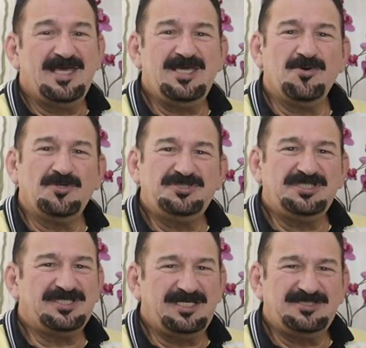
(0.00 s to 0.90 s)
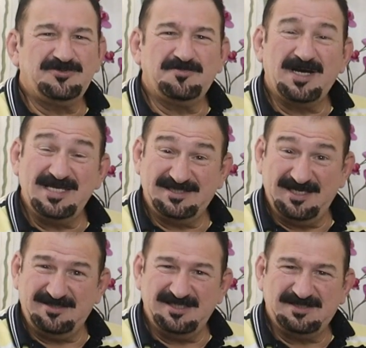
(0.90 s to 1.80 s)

e hoje gente uma receita